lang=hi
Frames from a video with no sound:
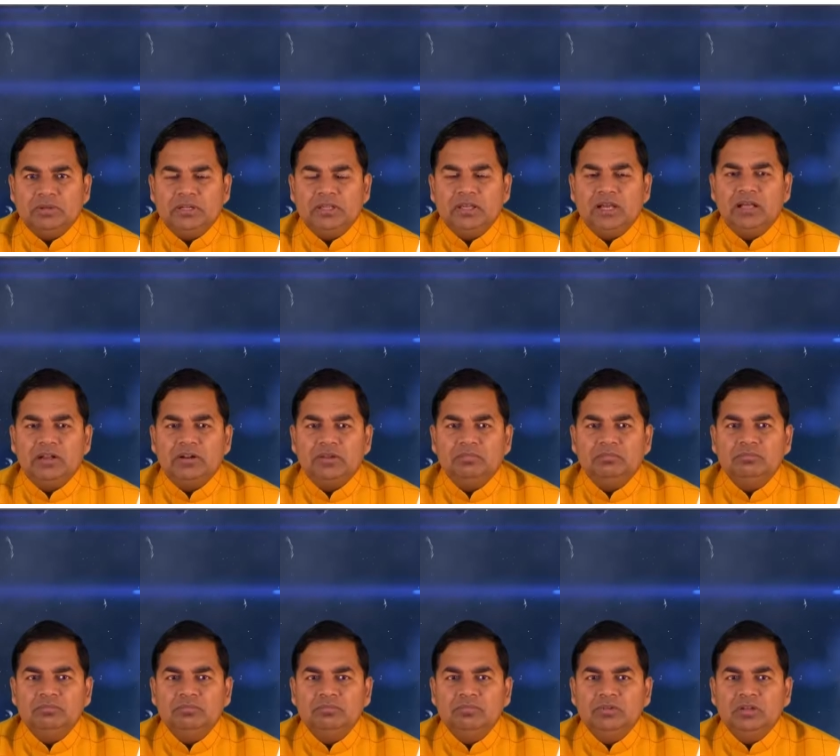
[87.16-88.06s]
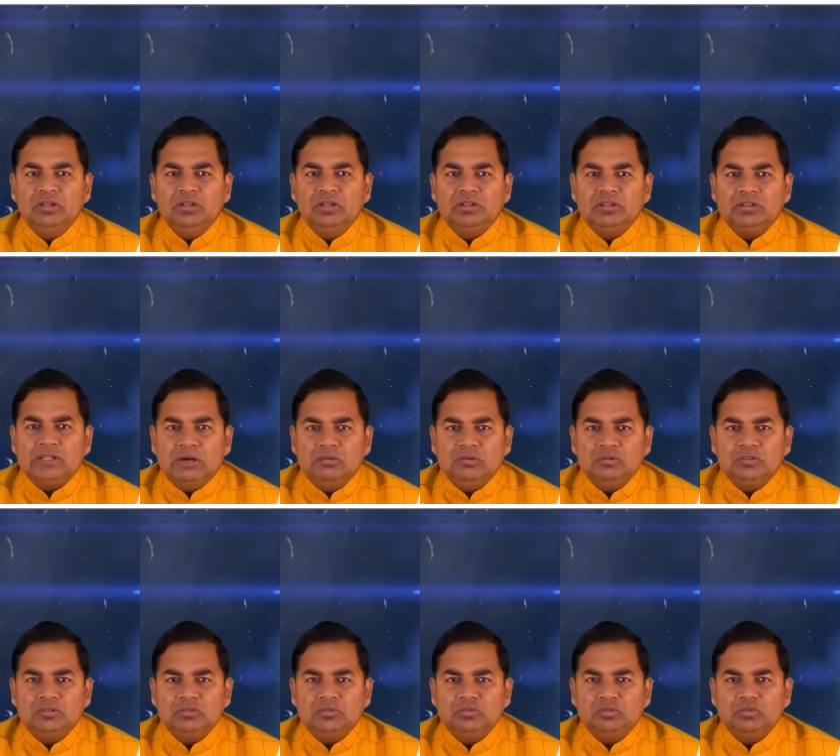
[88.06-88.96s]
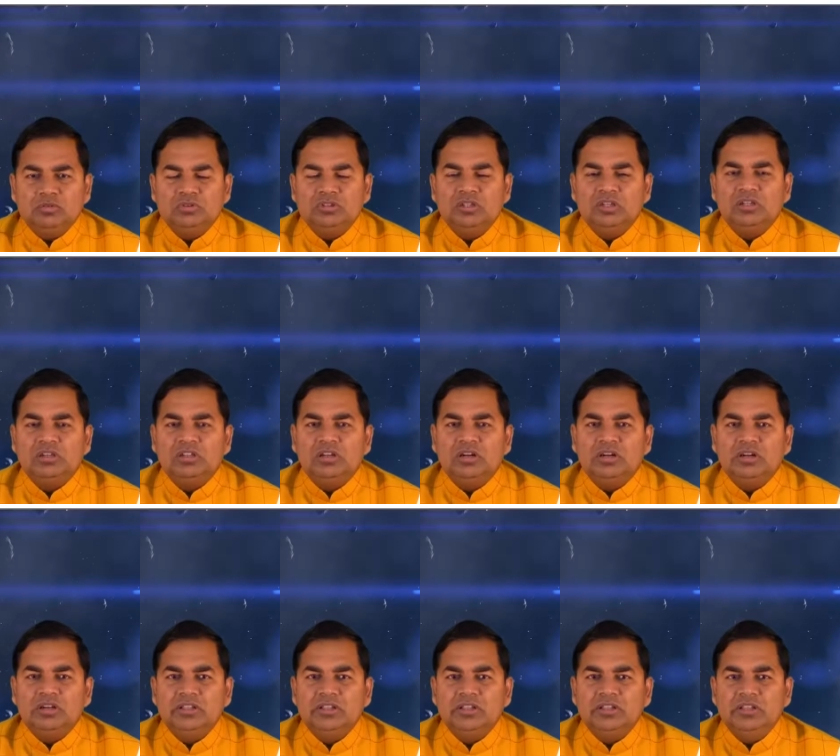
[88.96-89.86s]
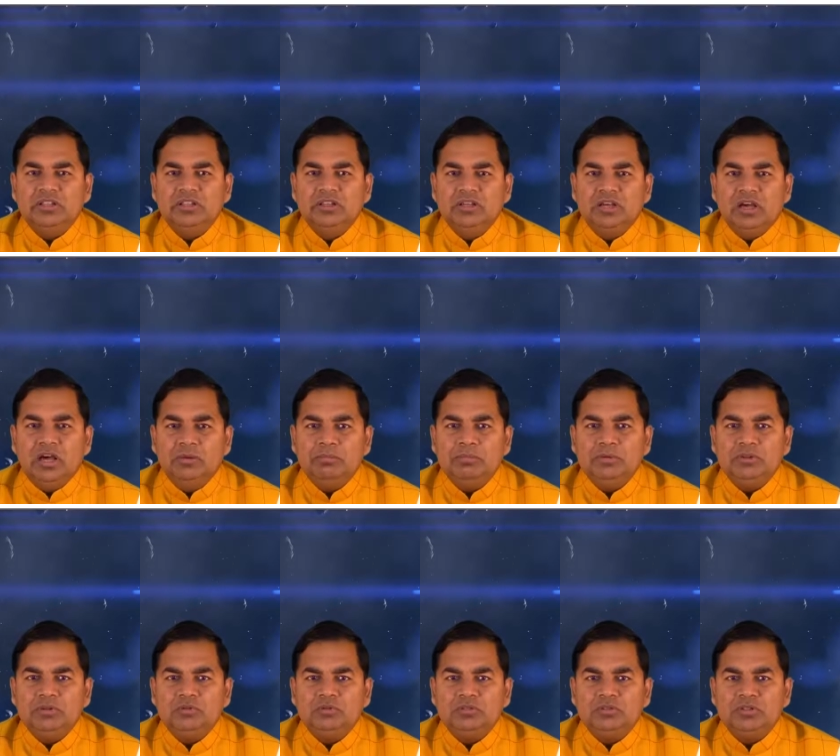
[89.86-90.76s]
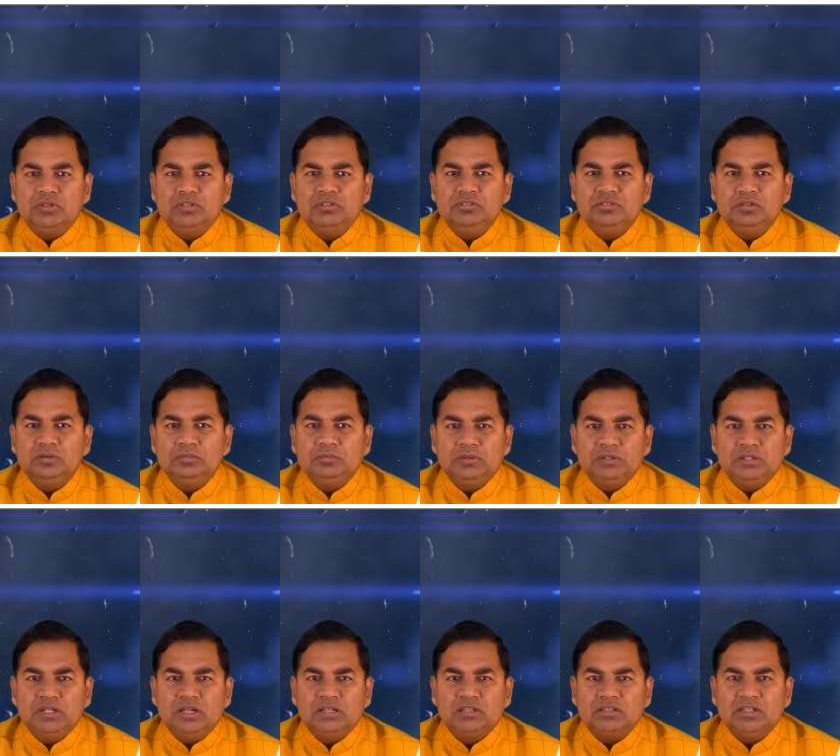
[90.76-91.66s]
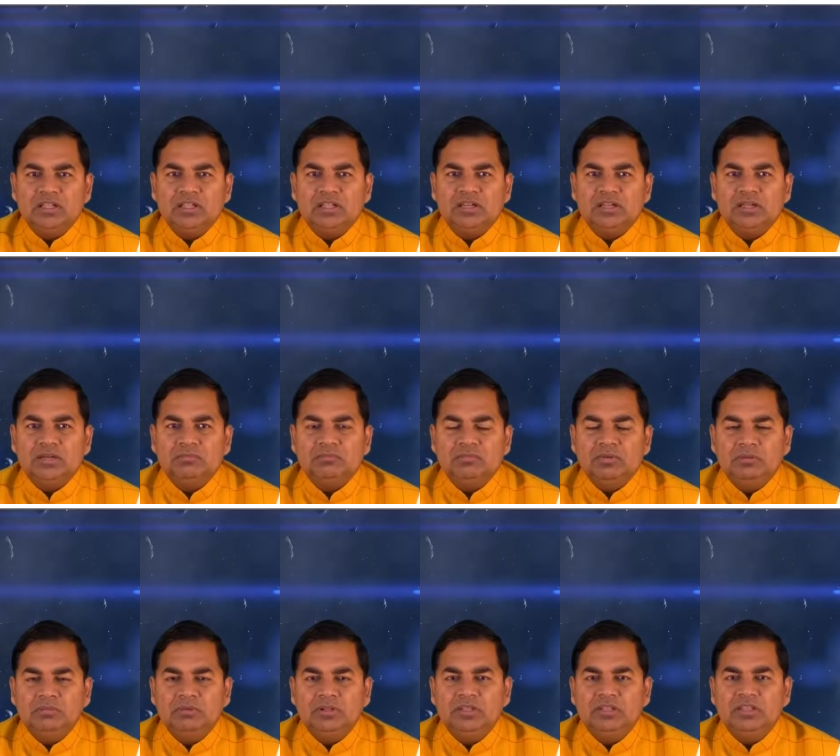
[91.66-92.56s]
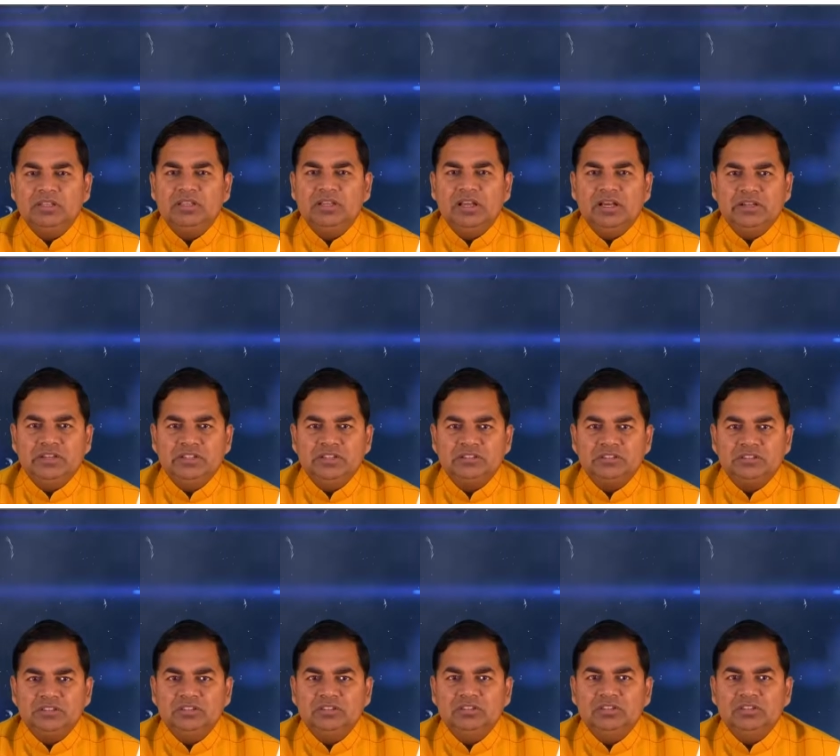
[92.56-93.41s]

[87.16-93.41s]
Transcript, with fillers: ज्ञानम तावत सूर्य ग्रहणे अपितु दृश्य पदार्थानाम अभिज्ञाने च